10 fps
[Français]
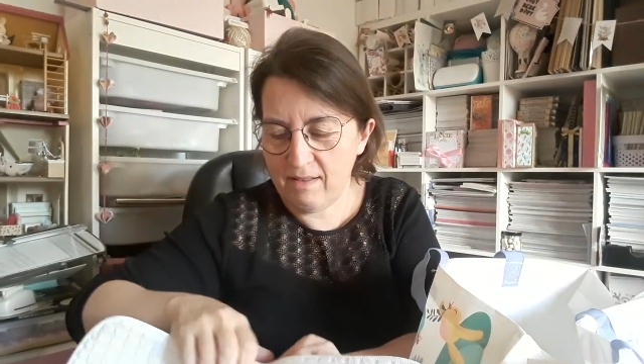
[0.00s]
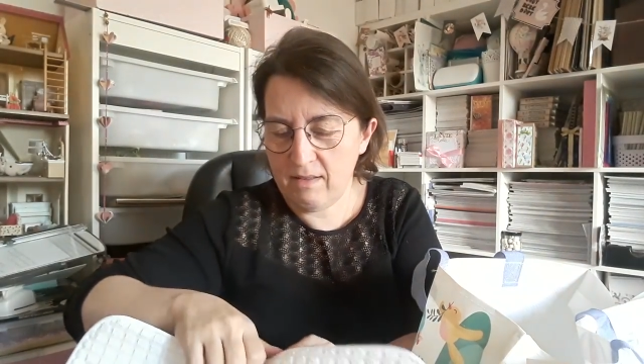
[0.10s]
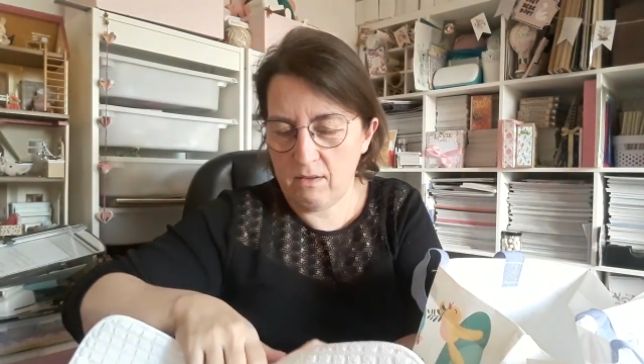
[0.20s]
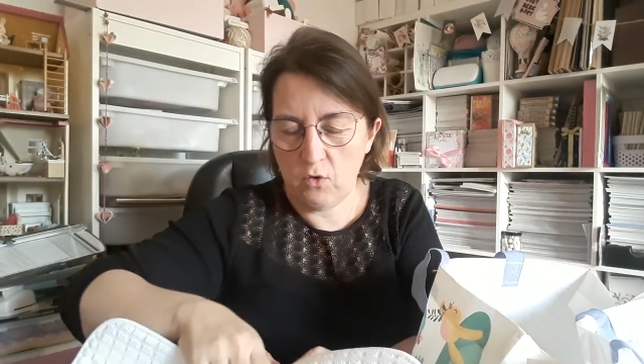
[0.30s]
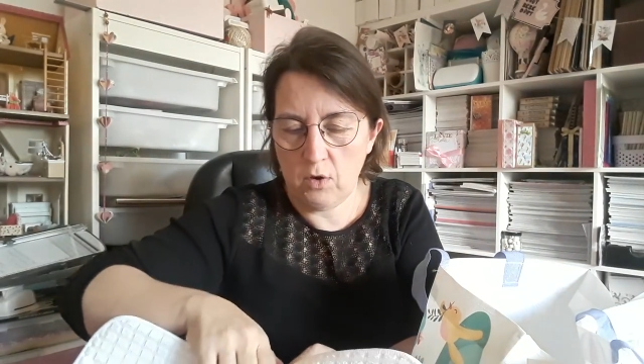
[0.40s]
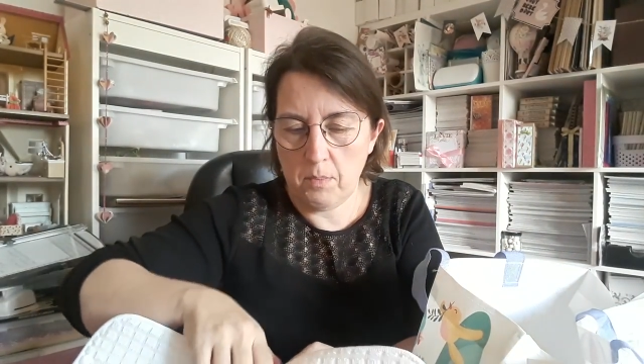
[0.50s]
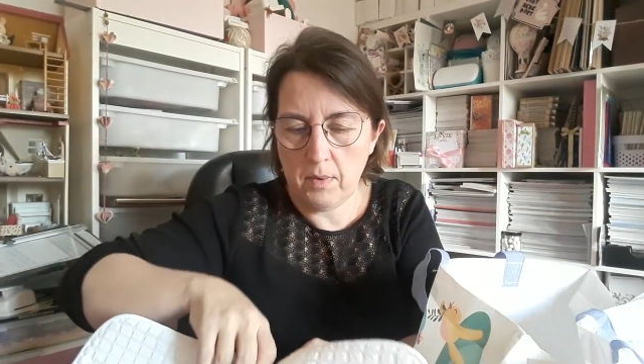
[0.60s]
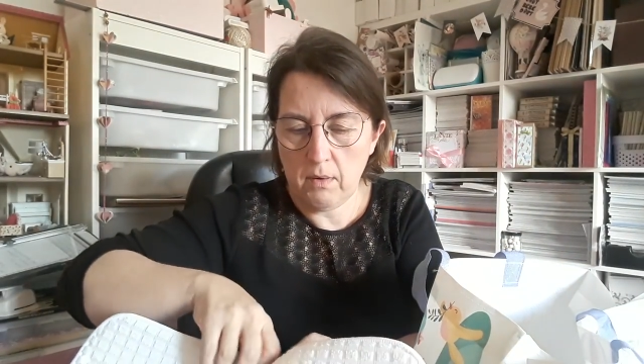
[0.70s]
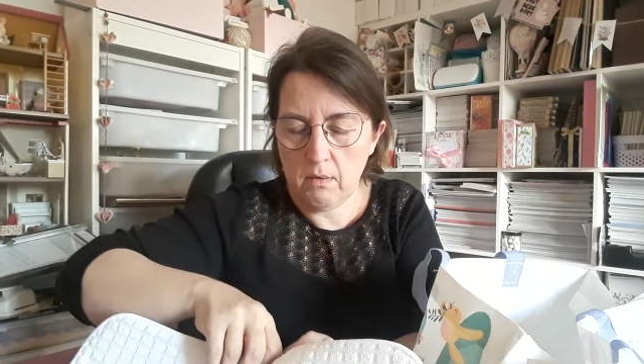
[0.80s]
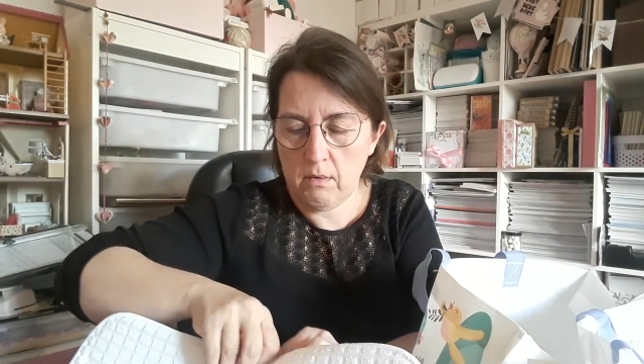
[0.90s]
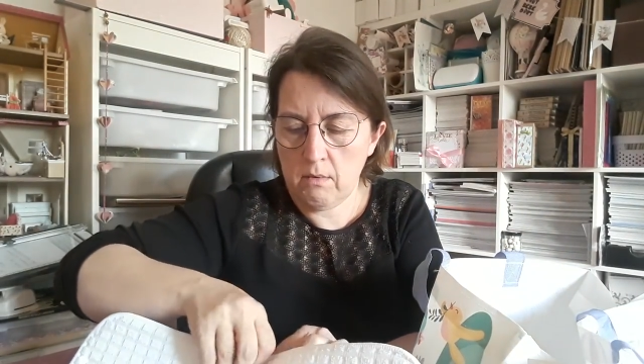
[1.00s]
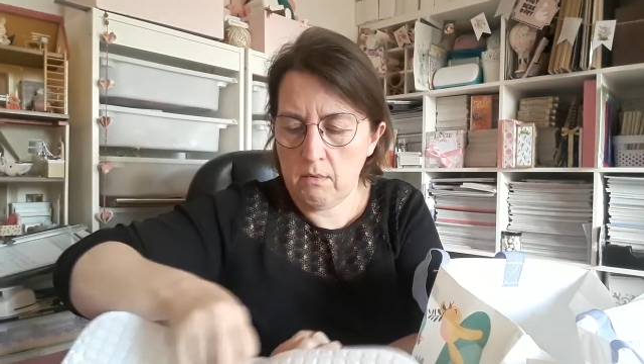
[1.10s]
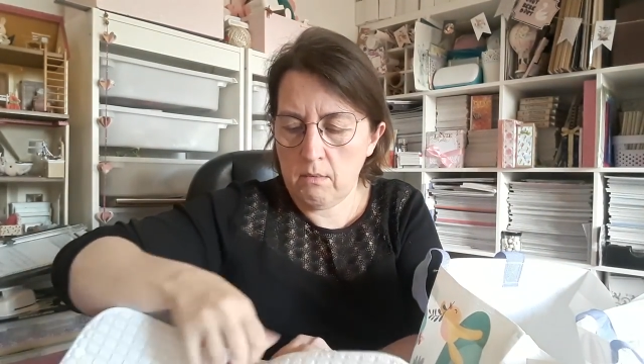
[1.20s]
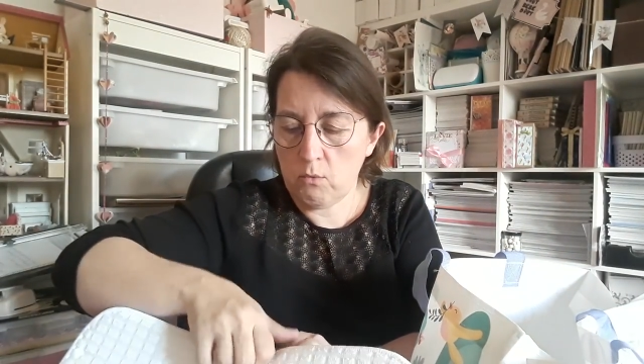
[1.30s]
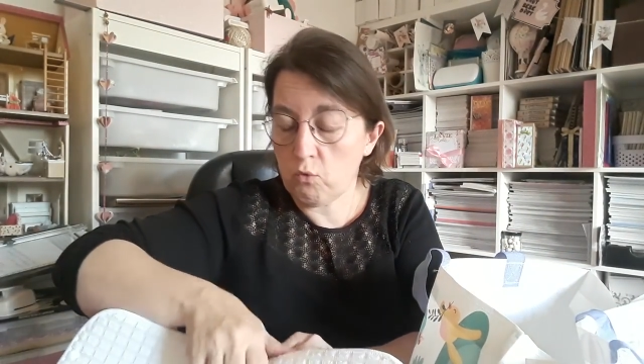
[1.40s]
Non, je sais pas.
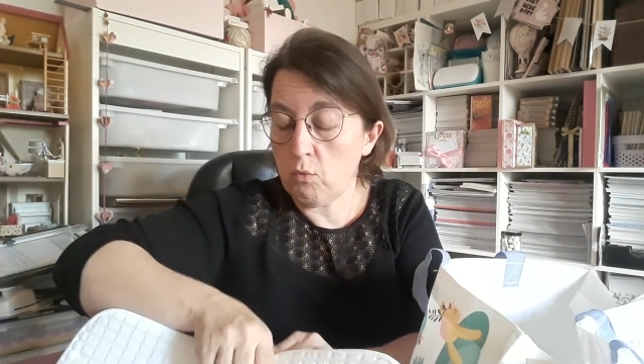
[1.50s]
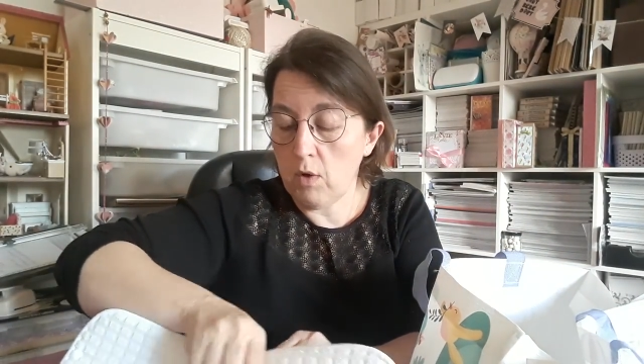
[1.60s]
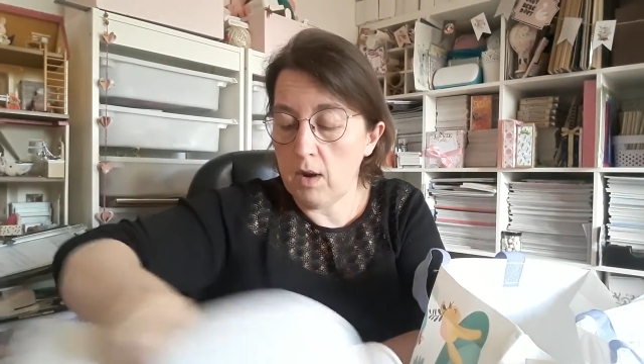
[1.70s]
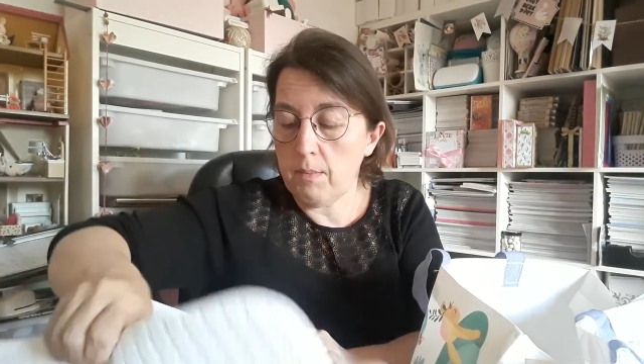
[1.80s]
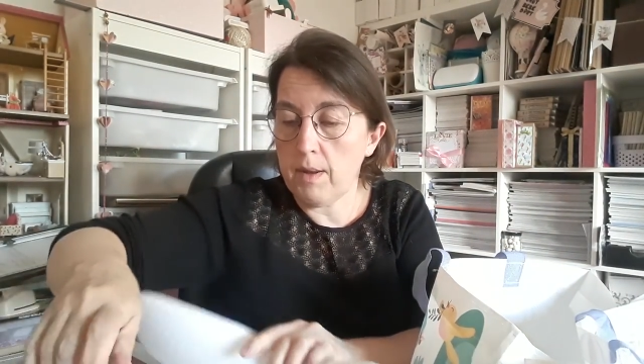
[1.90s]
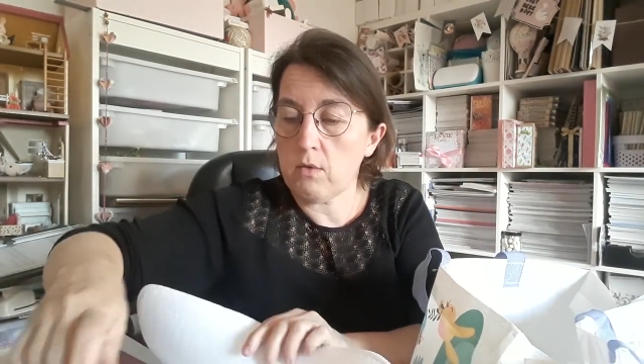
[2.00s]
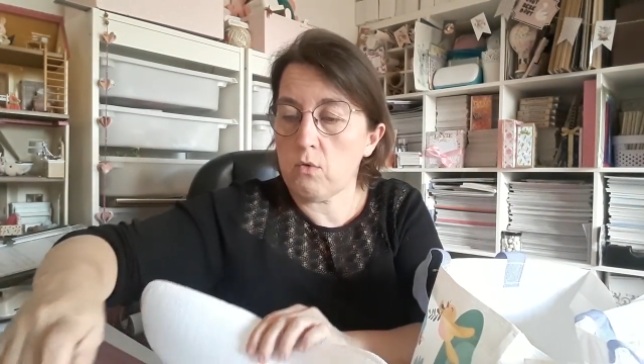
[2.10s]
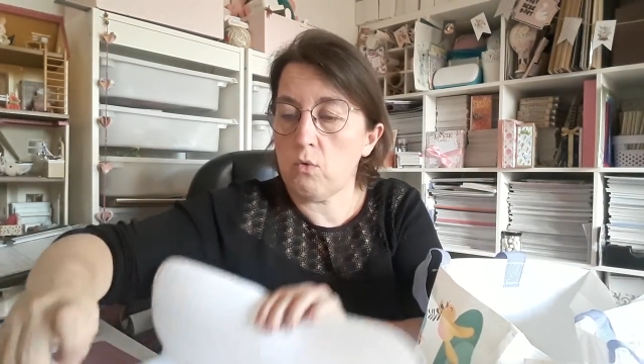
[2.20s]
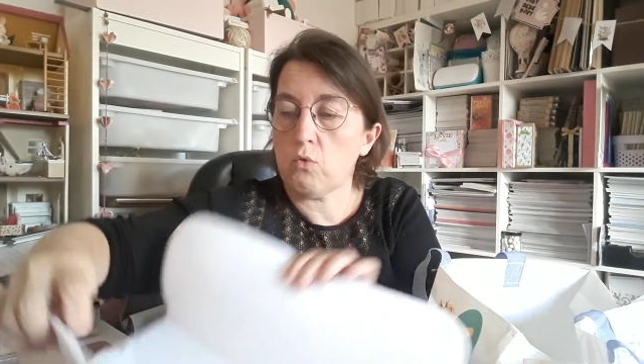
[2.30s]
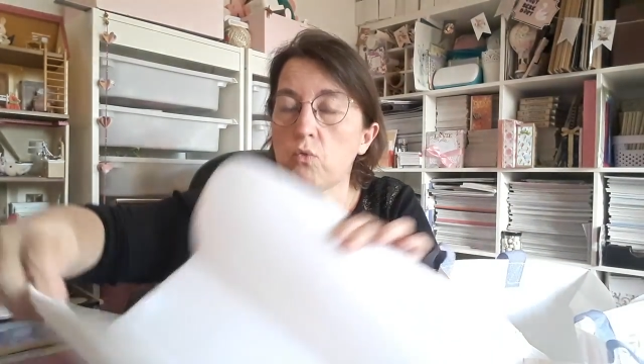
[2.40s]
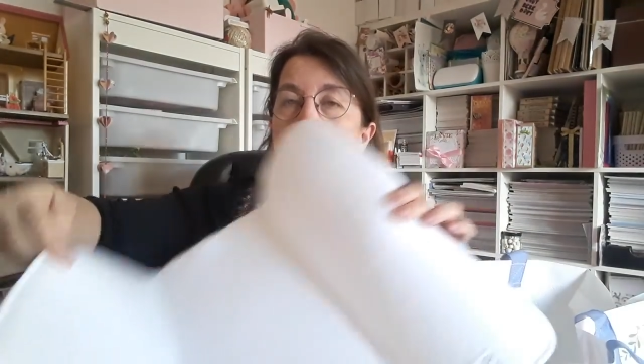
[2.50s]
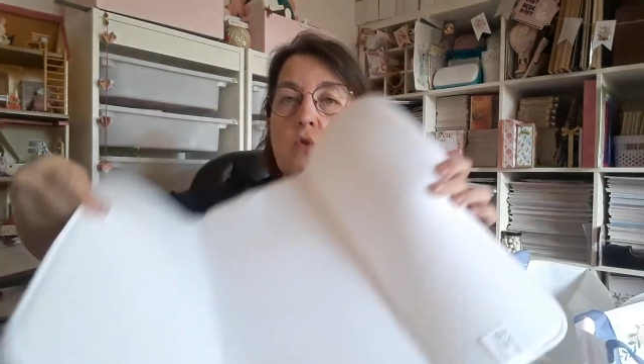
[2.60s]
Parce que moi, à la base, le truc,